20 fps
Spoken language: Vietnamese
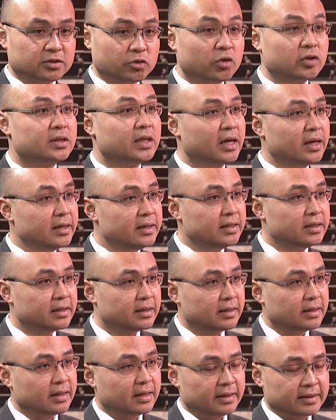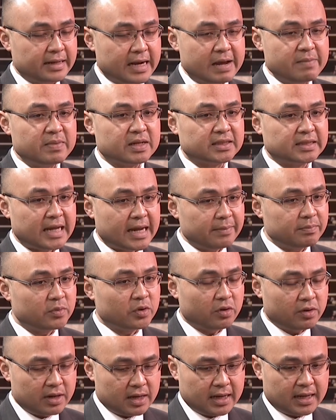tuần tới uh, để mà
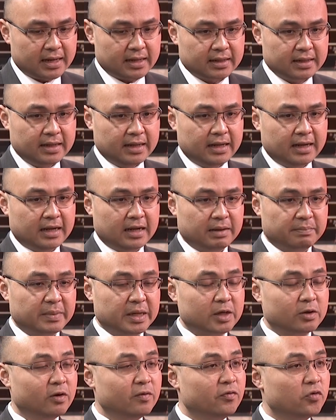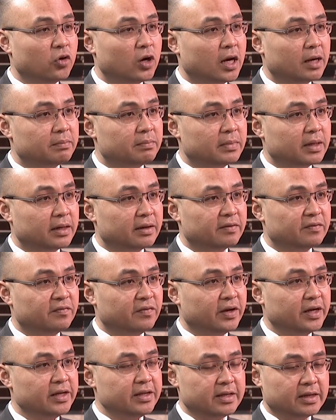xem coi là uh, mình có phù hợp uh,
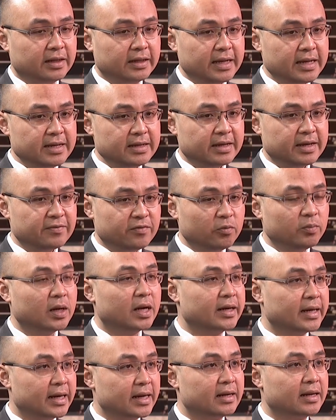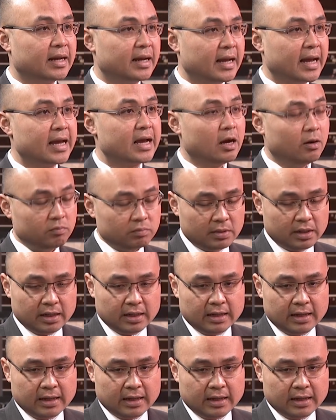với những cái cái phúc lợi này ừ hay không.